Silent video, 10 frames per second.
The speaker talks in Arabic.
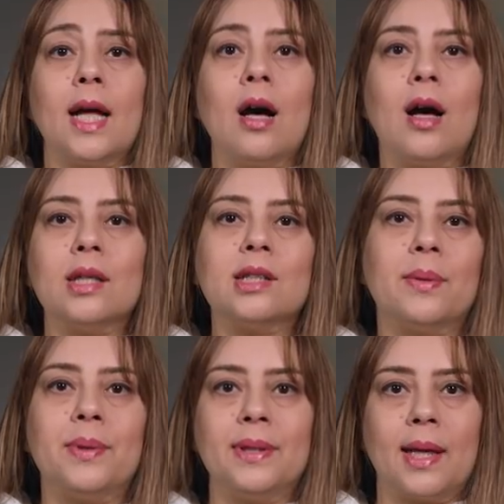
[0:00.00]
ده
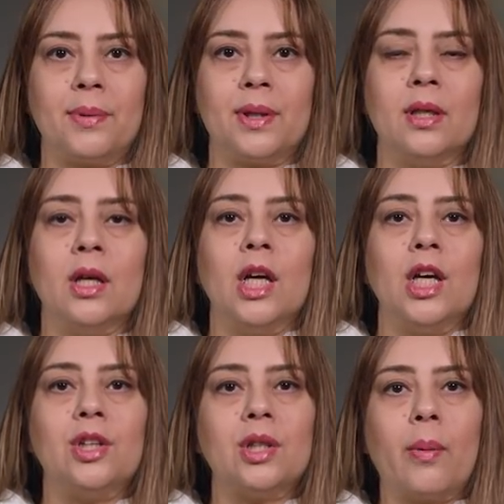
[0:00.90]
خاص بالنبي
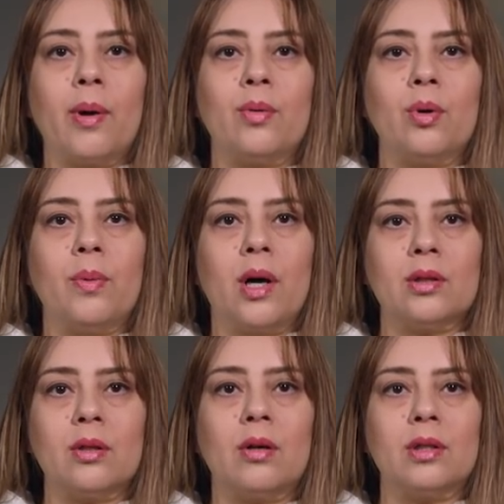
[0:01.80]
التبرك
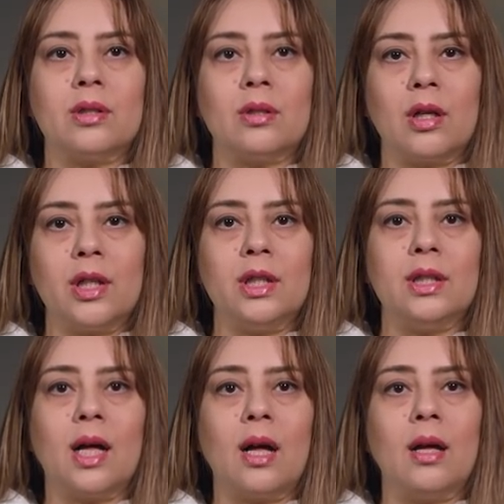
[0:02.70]
بآثار الصالحين